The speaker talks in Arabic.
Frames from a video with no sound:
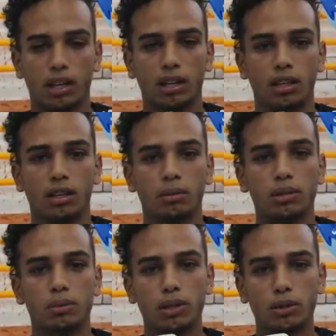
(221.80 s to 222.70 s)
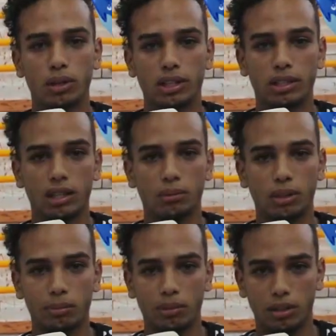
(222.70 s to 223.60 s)
آه، بالنسبه للوالد ديالي
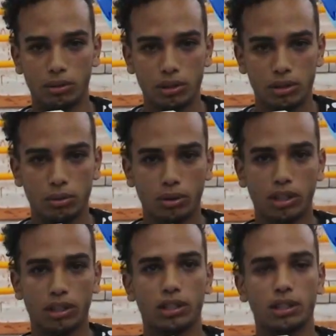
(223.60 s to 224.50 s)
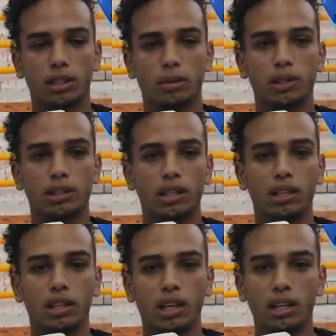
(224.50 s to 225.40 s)
محمد العوج هو آه،
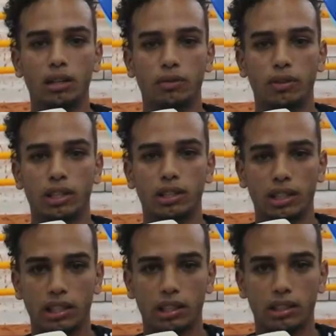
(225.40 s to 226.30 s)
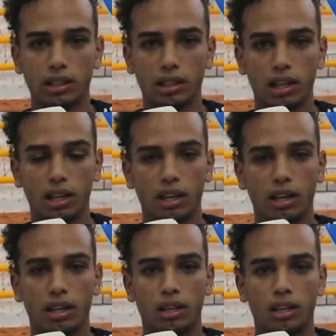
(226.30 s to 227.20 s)
بطل العالم في هذه الرياضه
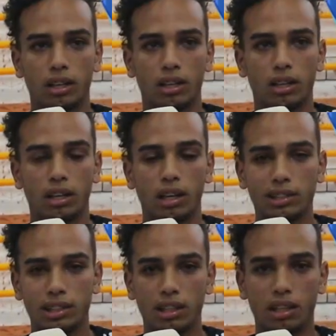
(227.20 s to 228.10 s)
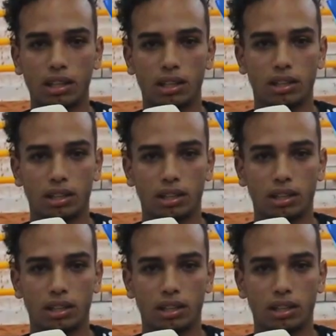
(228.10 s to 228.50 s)
حاصل على